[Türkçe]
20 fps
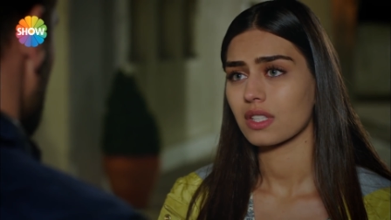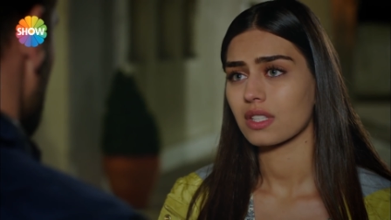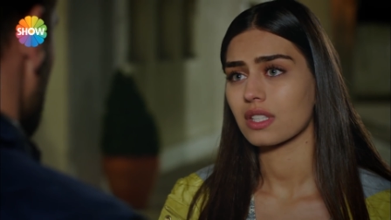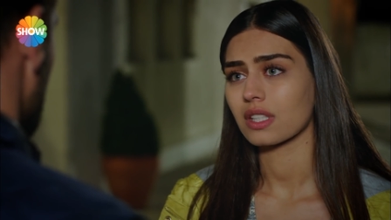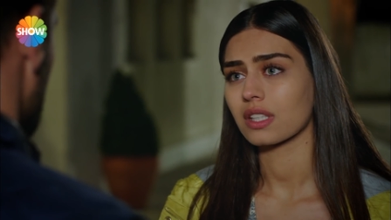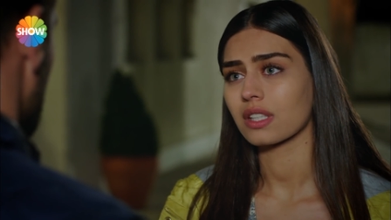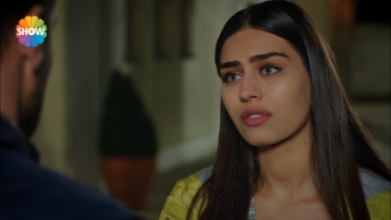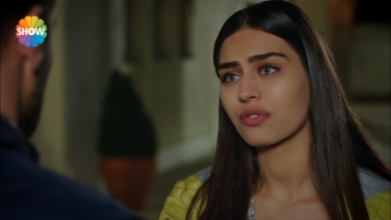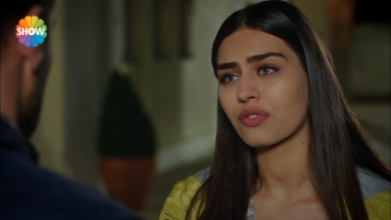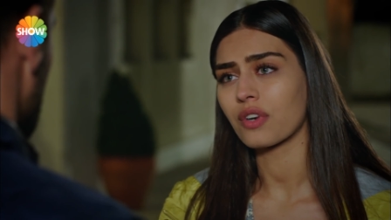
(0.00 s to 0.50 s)

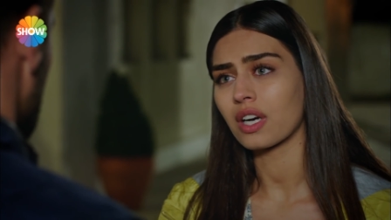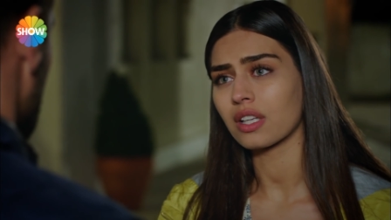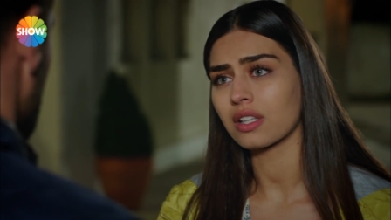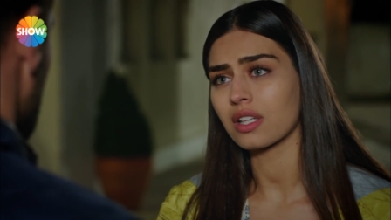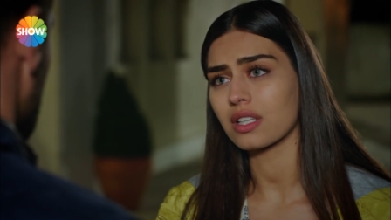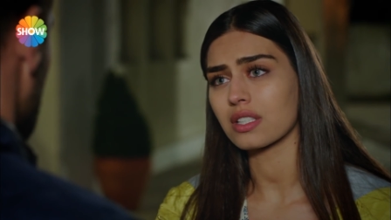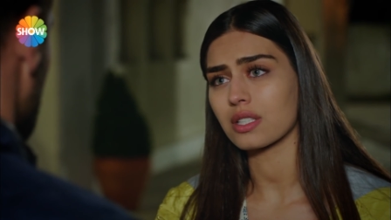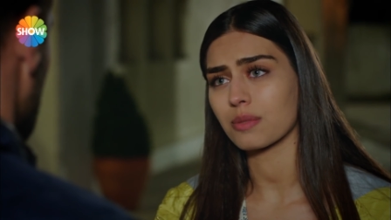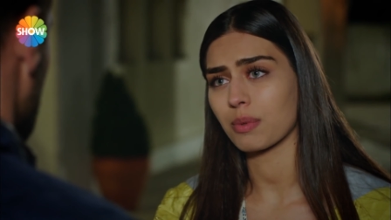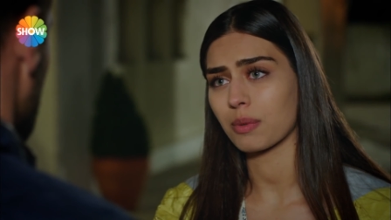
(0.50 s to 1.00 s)
Sana
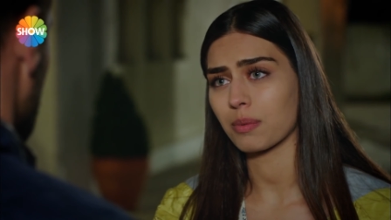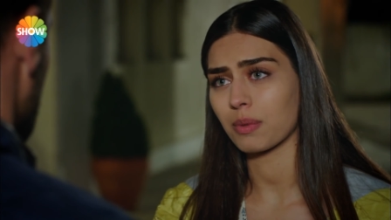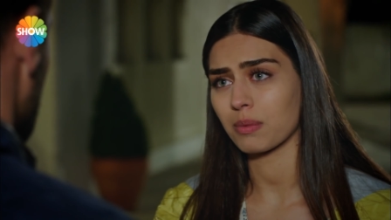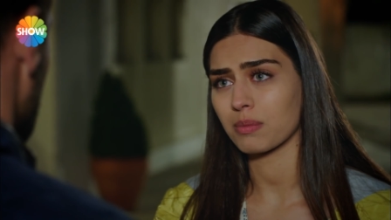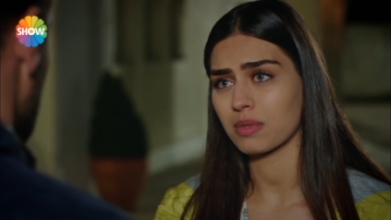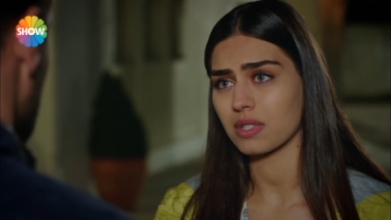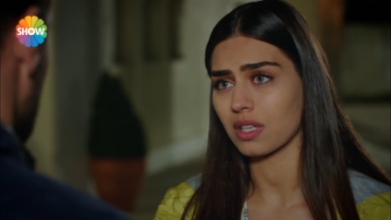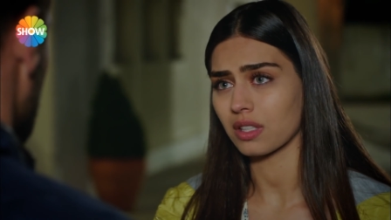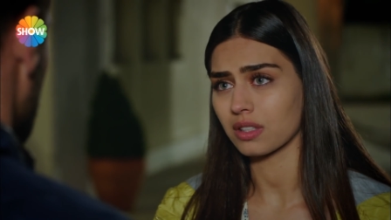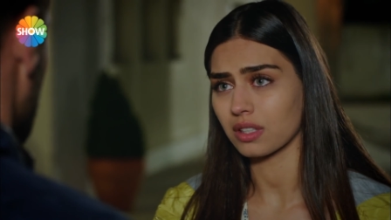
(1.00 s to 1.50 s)
defalarca
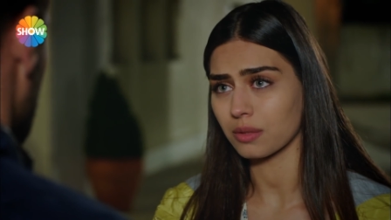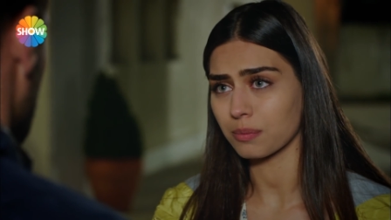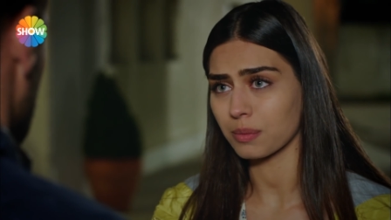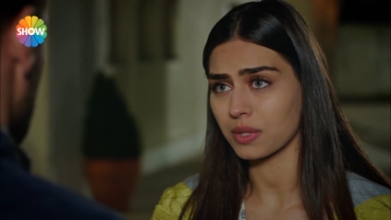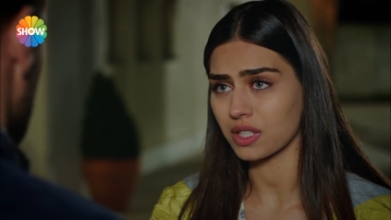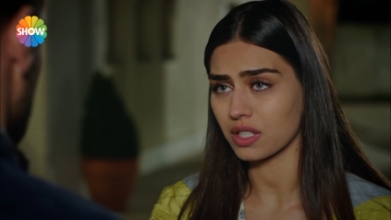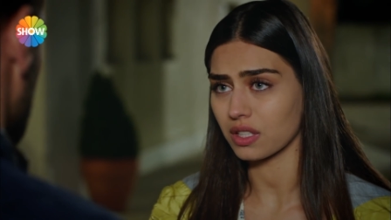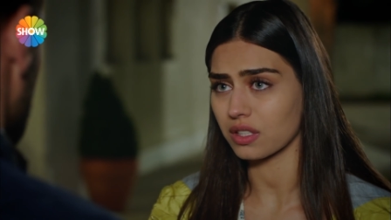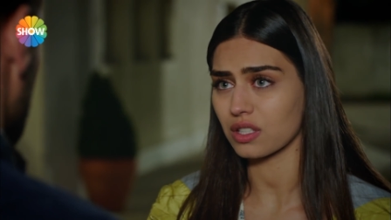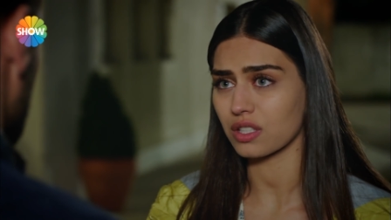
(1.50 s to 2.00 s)
bebeğimizi
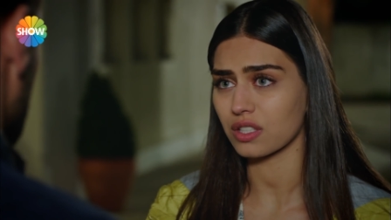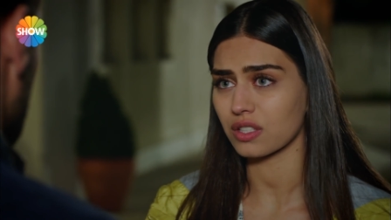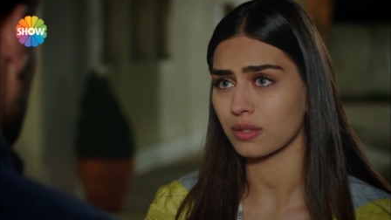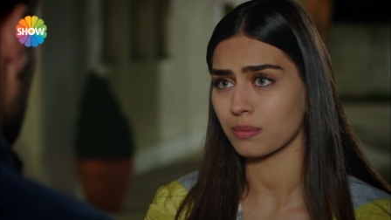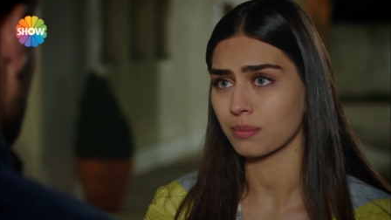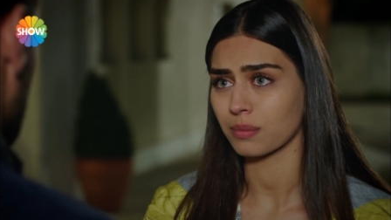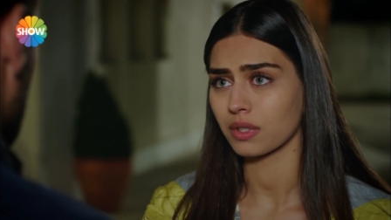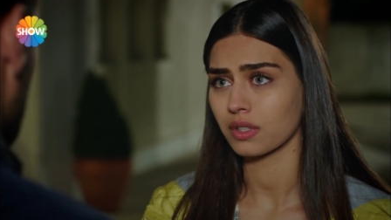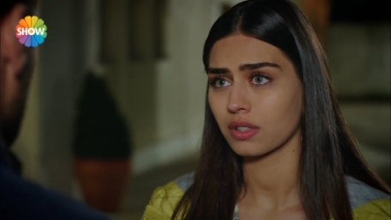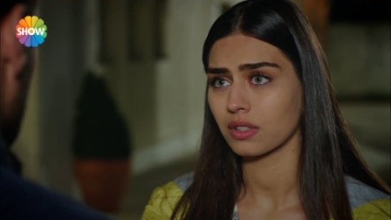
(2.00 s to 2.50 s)
anlatmaya
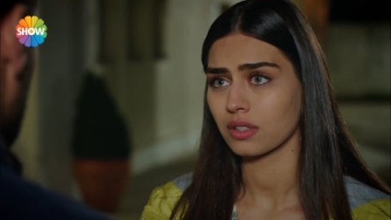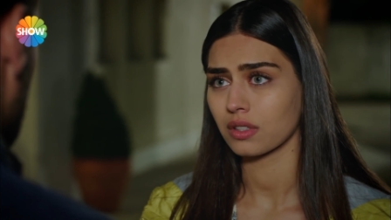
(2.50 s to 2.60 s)
çalıştım.